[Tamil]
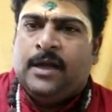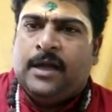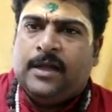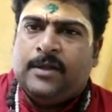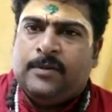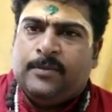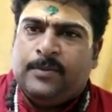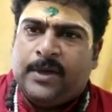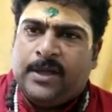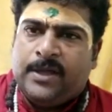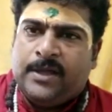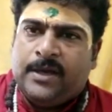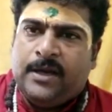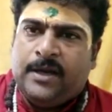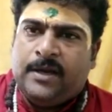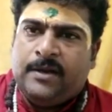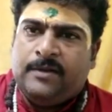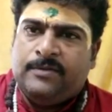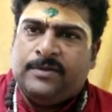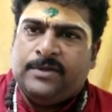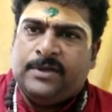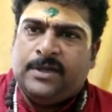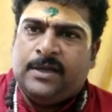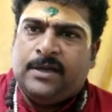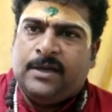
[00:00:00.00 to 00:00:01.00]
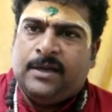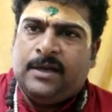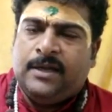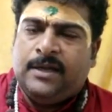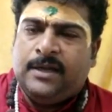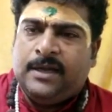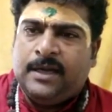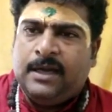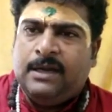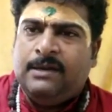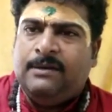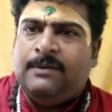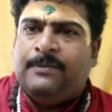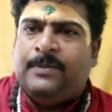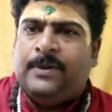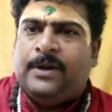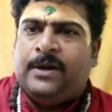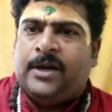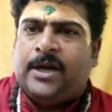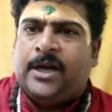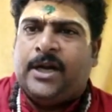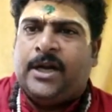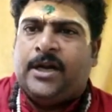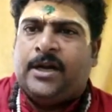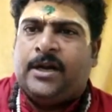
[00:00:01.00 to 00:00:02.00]
அது மாதிரியான விஷயங்களை
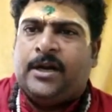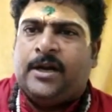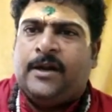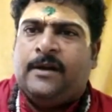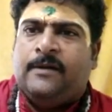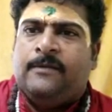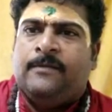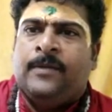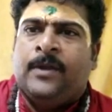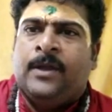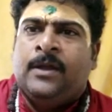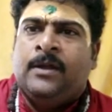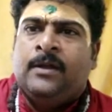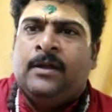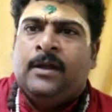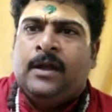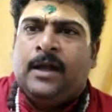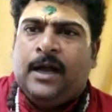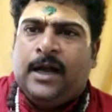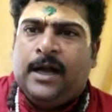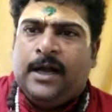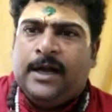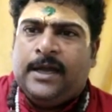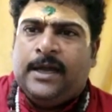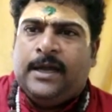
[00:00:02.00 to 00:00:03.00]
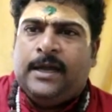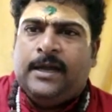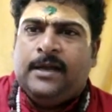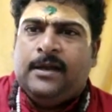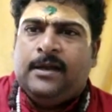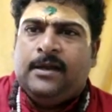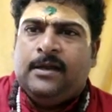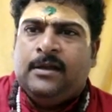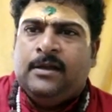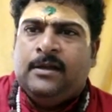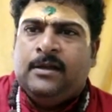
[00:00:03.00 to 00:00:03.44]
கேள்விப்பட்டிருக்கின்றேன் ஆகையால்